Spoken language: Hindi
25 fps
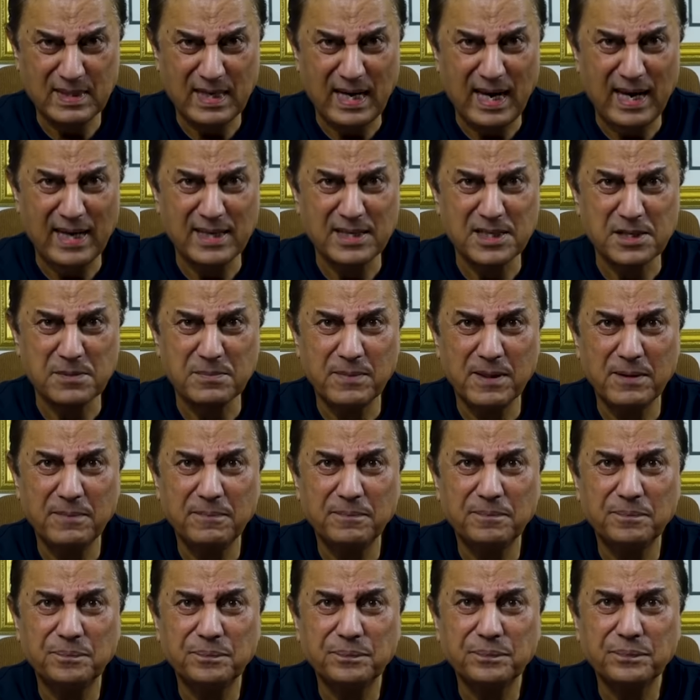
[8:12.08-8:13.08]
साइंस में
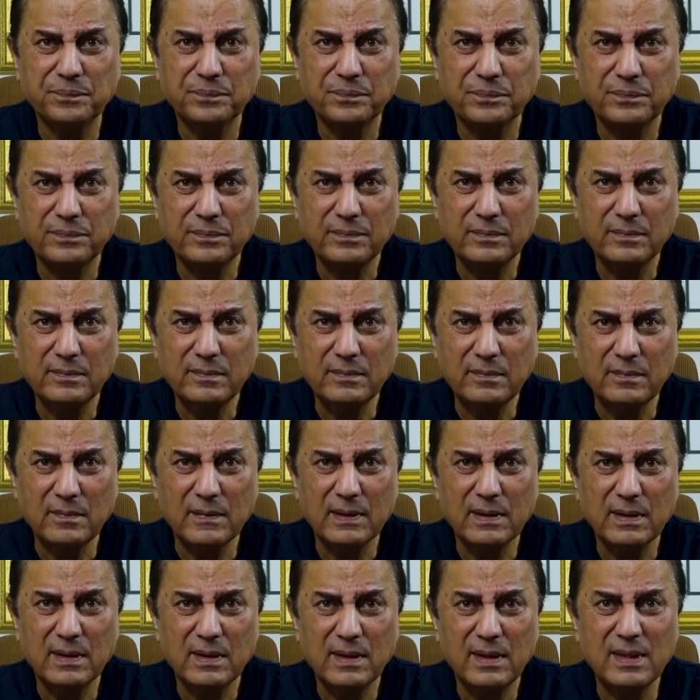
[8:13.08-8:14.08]

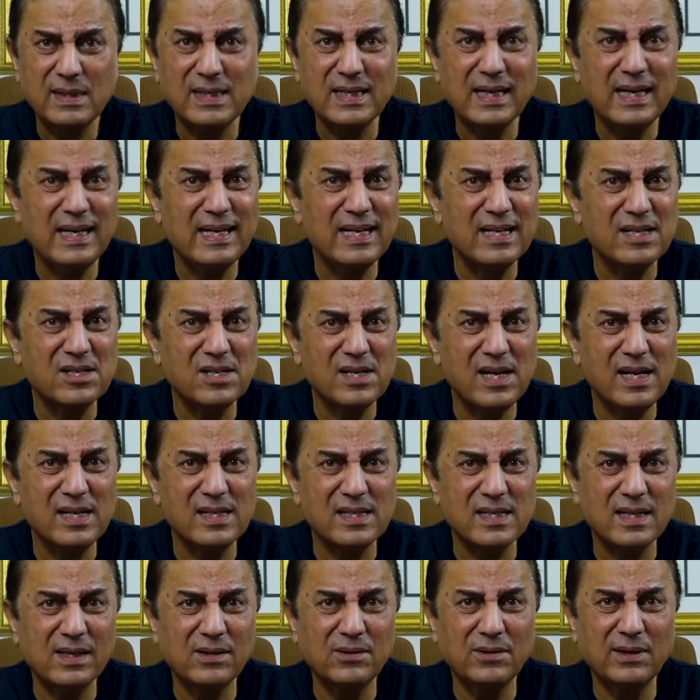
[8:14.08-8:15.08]
इसके निचले
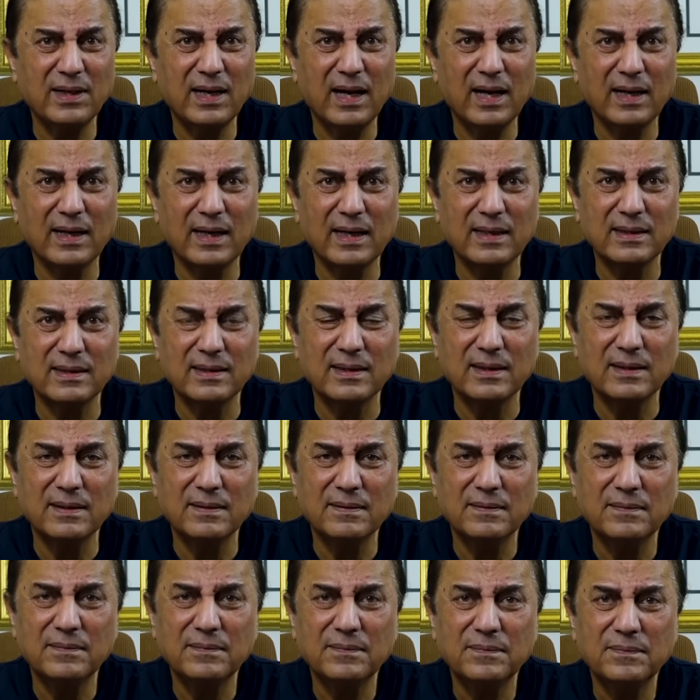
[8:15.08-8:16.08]
हिस्से को क्या कहते हैं